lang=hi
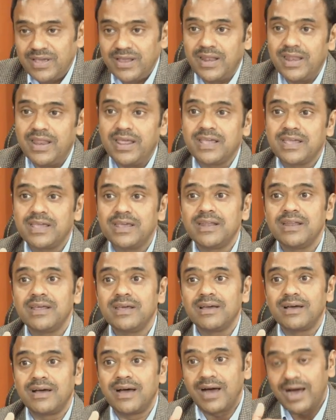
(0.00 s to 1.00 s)
लेकिन
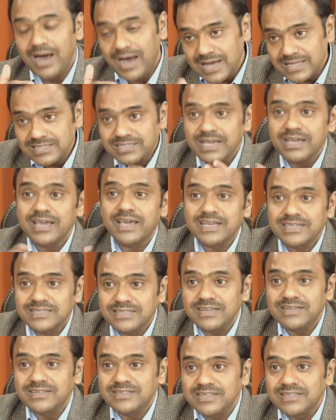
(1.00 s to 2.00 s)
आज एक
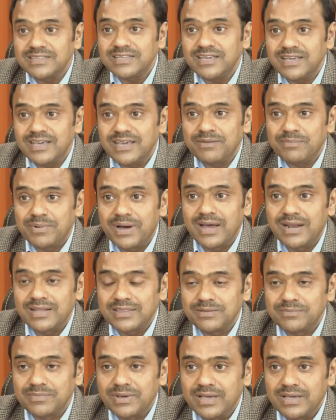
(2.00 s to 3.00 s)
ऐसी स्थिति है
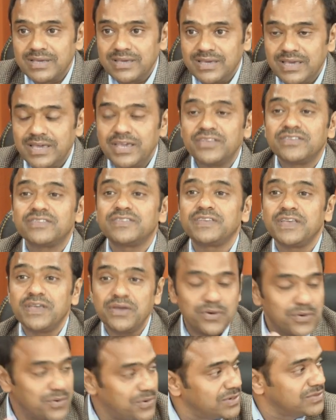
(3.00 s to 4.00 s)
भारत में कि इससे
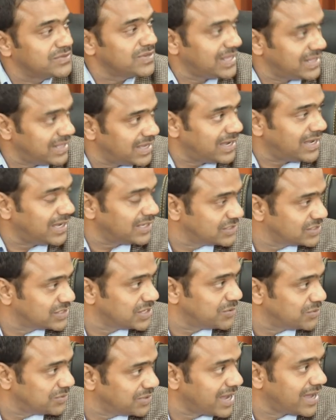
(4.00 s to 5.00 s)
और ज़्यादा
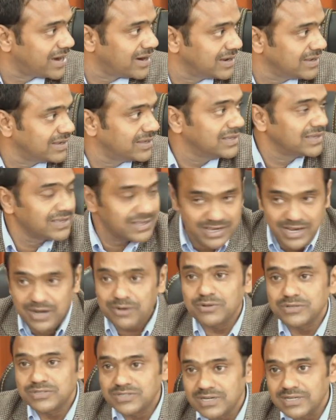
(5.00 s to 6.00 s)
अच्छा उदाहरण क्या
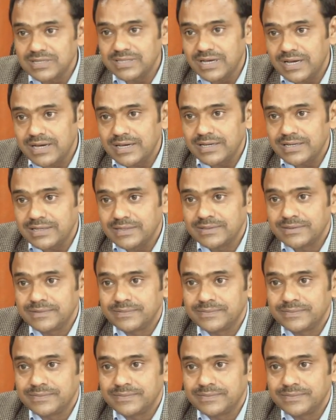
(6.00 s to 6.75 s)
हो सकता है